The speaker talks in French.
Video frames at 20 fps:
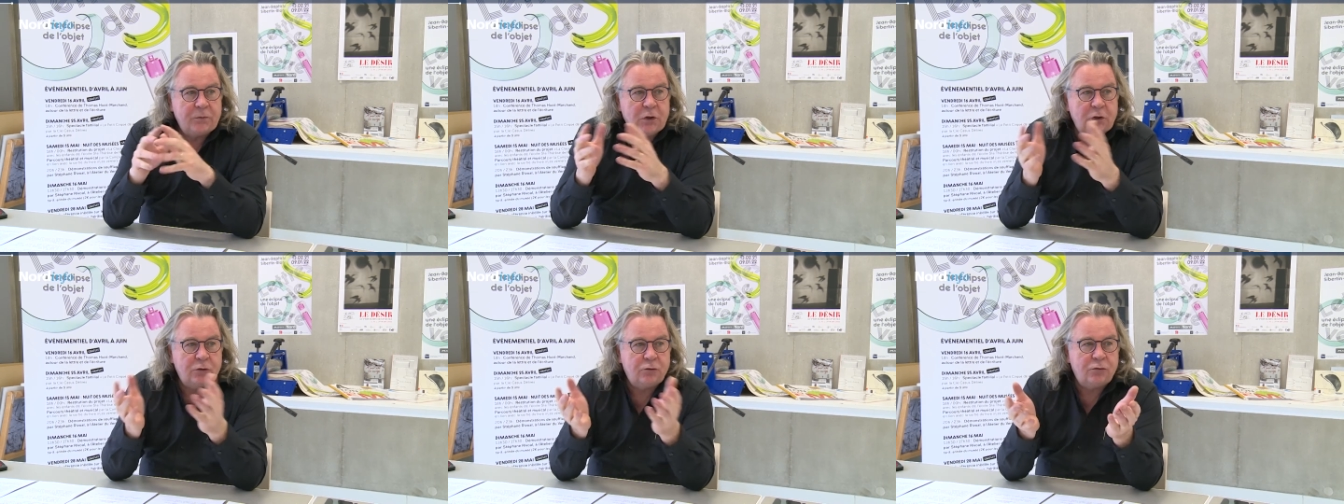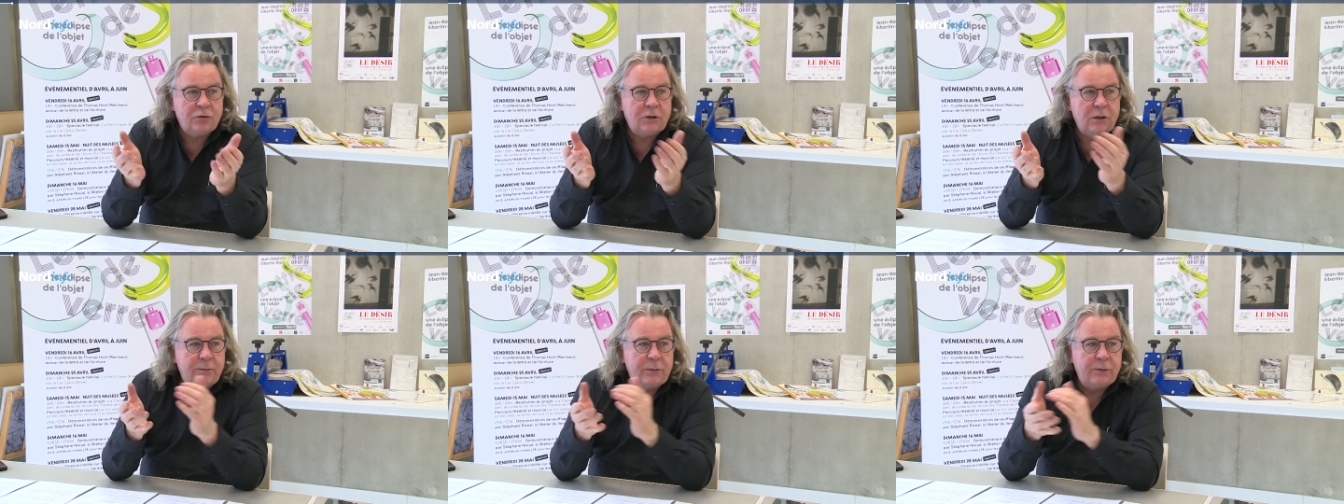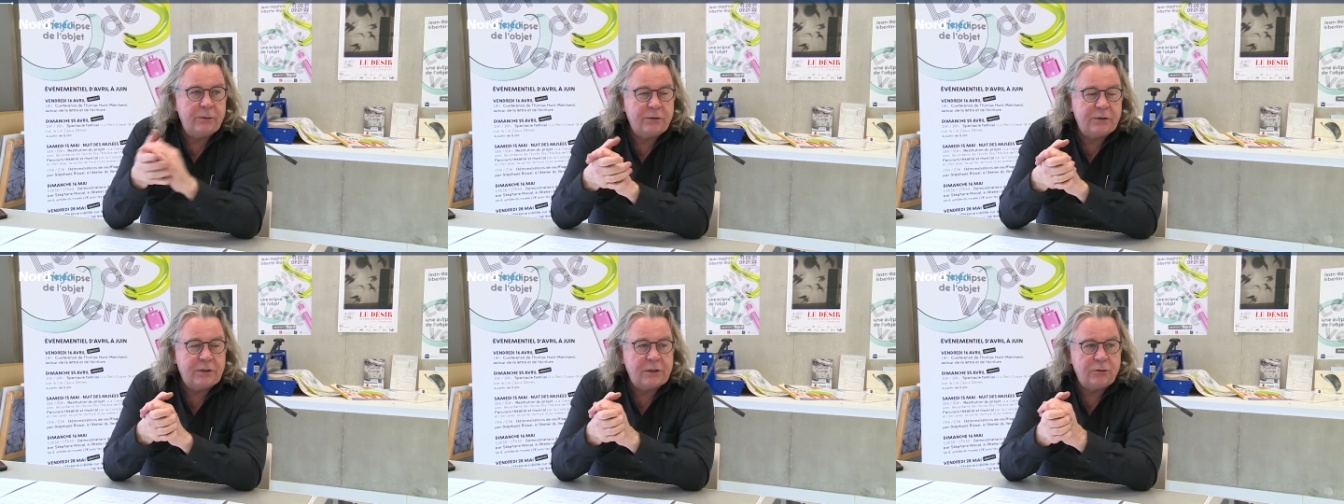dans toutes les
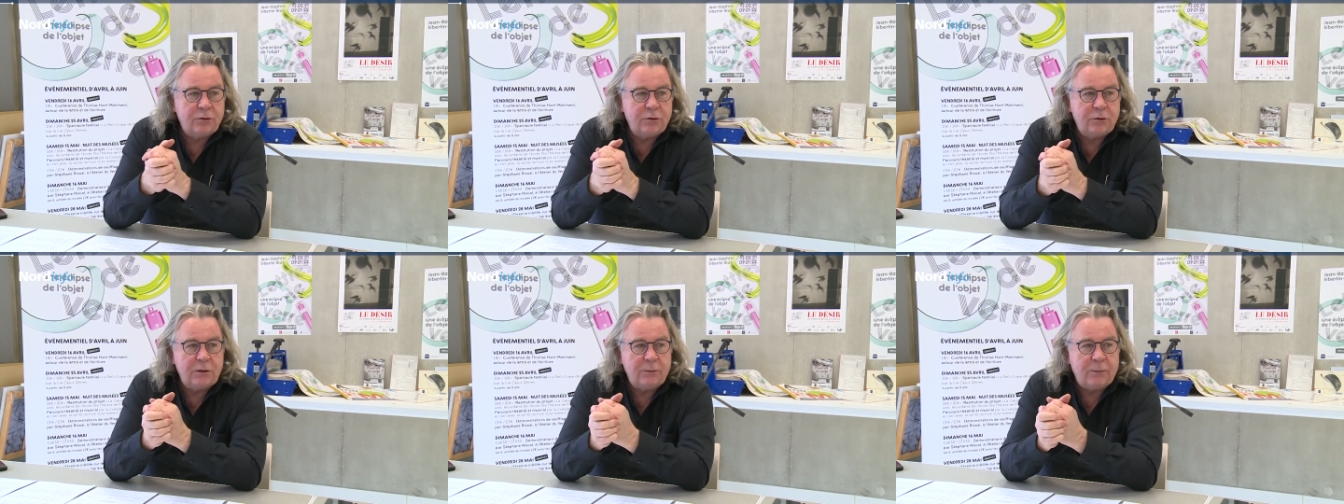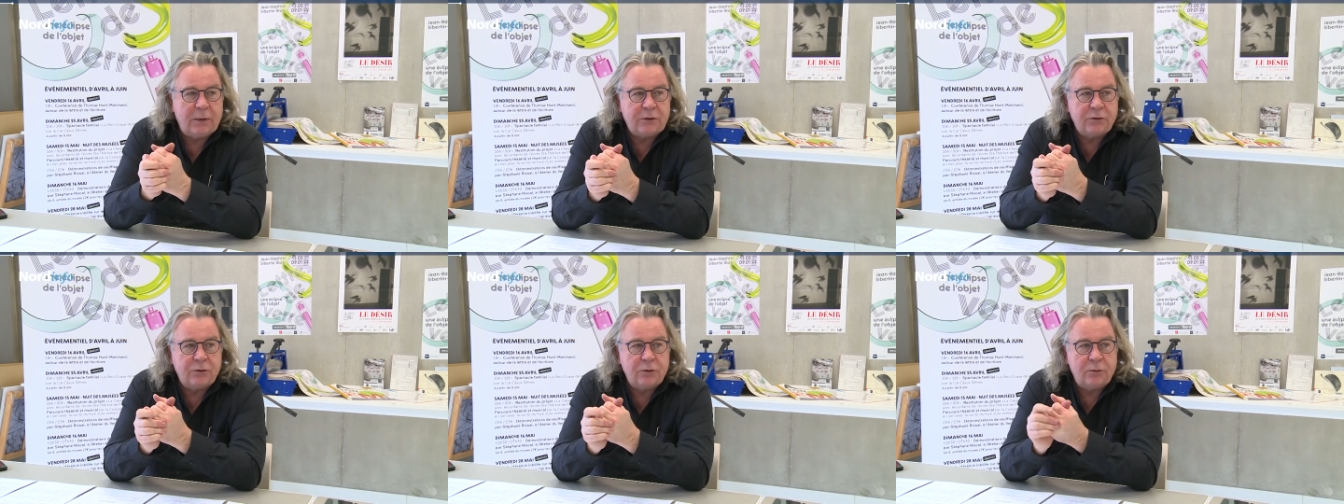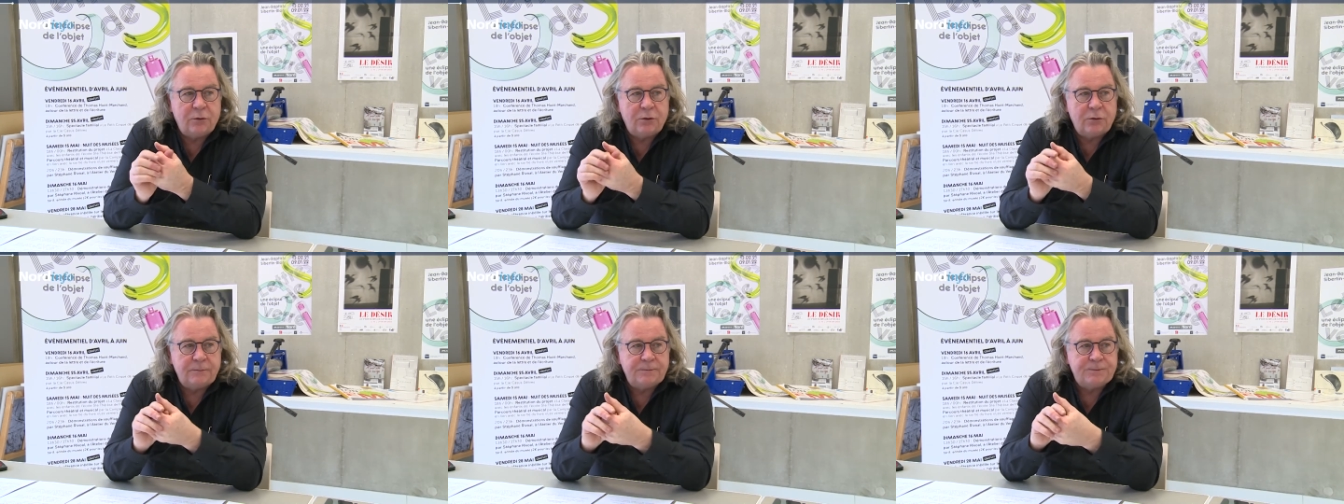bibliothèques du
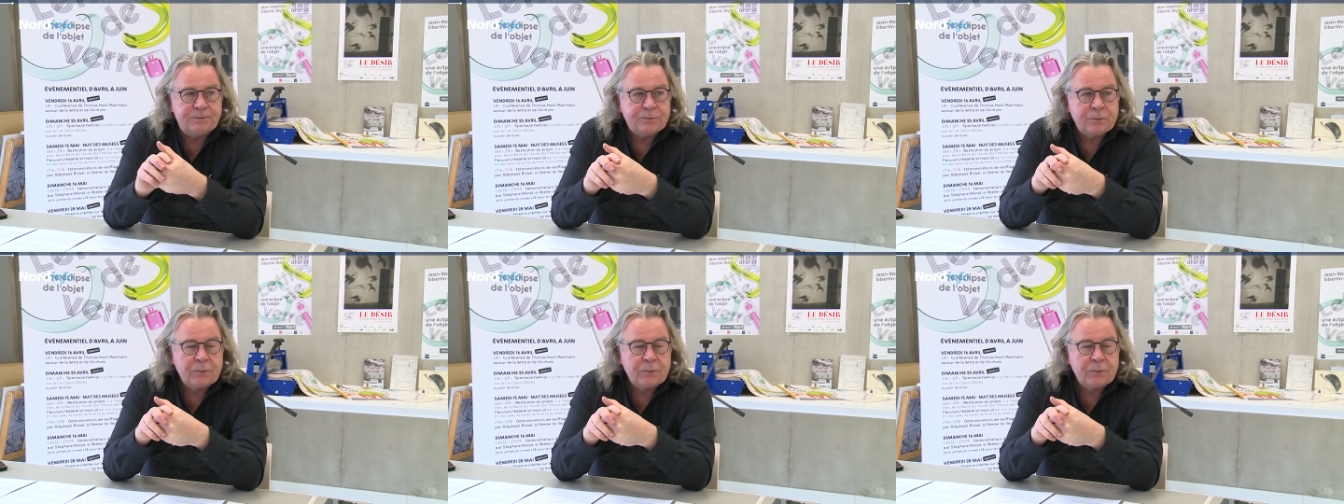département,